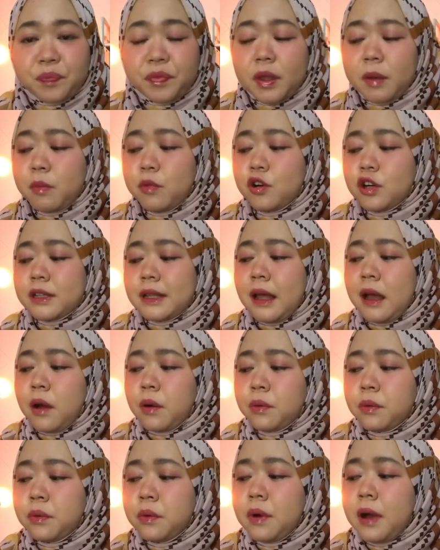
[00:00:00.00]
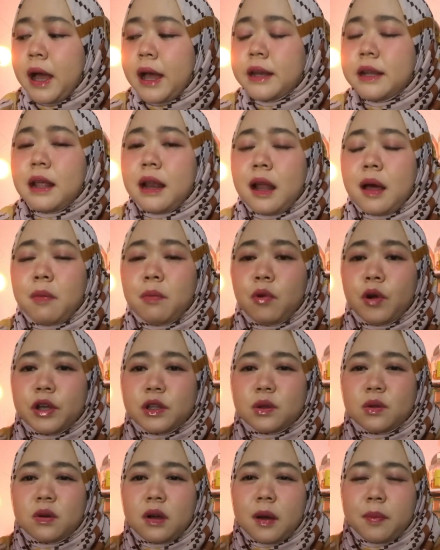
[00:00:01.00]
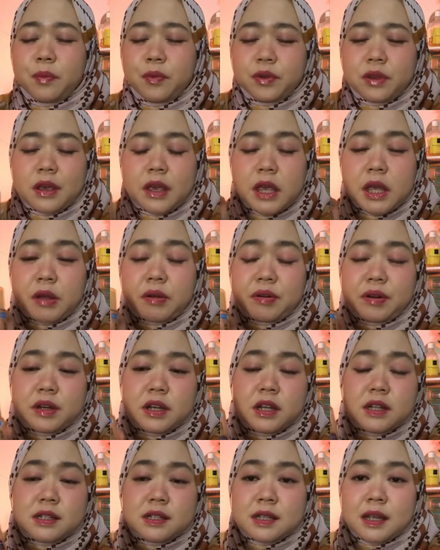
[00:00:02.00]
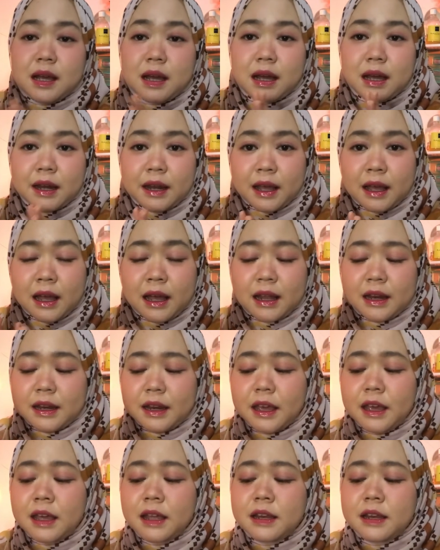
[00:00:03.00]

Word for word: menurut aku Hada Labo itu nggak punya ingredients yang aneh-aneh